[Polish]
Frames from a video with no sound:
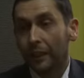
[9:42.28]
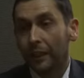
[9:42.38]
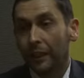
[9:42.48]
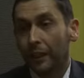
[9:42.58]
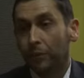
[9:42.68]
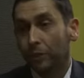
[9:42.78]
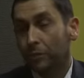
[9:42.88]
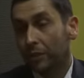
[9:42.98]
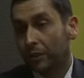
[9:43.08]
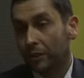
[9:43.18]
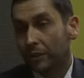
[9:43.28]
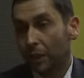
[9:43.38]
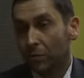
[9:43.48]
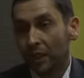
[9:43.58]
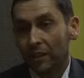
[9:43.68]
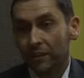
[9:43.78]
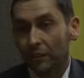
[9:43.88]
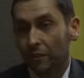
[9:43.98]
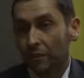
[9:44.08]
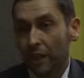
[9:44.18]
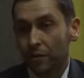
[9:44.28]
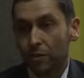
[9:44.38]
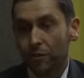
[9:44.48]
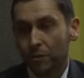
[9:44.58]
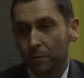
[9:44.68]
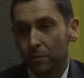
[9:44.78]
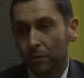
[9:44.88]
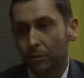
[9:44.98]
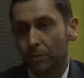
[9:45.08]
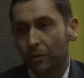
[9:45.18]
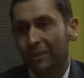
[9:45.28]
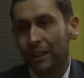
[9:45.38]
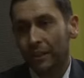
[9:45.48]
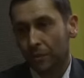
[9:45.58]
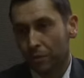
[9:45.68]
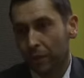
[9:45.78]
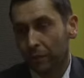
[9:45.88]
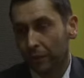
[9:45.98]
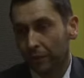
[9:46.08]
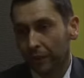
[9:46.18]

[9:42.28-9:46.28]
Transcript: e, który by dał blask i rozjaśnił, jest po prostu totalnie ciemno.